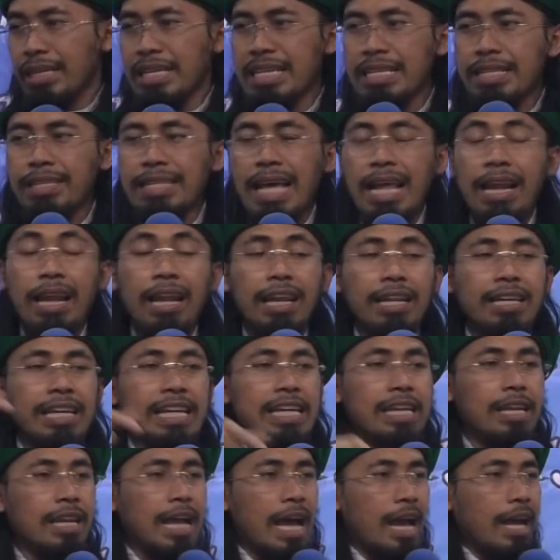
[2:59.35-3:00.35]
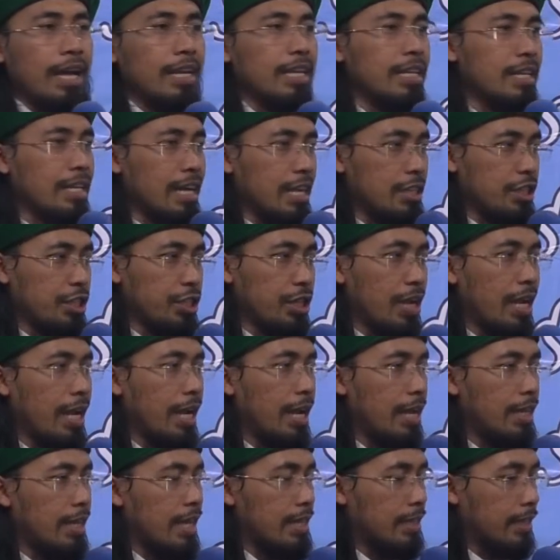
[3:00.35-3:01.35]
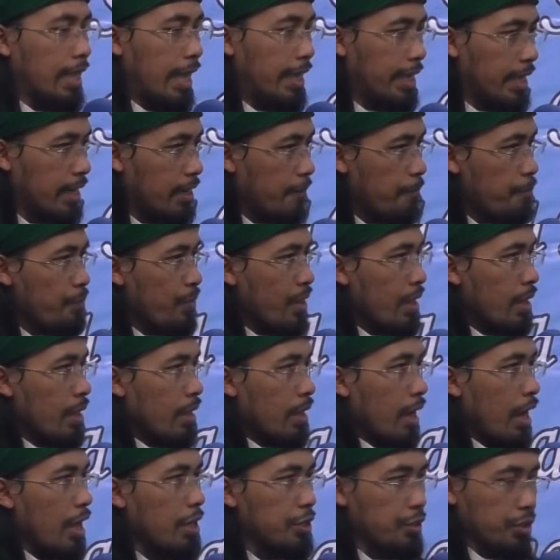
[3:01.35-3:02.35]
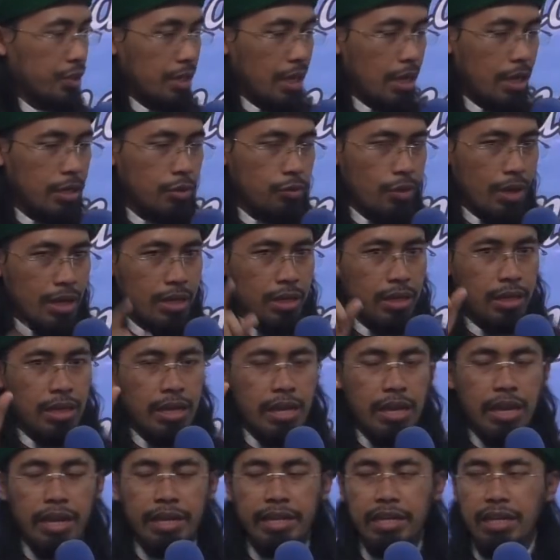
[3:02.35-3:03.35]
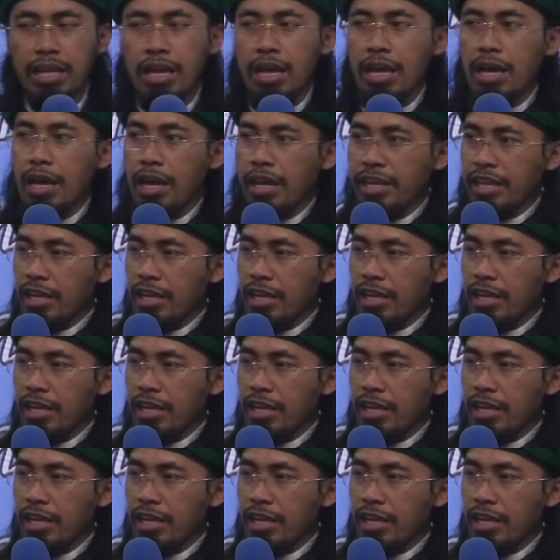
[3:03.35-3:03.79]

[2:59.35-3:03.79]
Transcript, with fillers: Ditalkinlah dengan syahadatain. Ashadu an la ilaha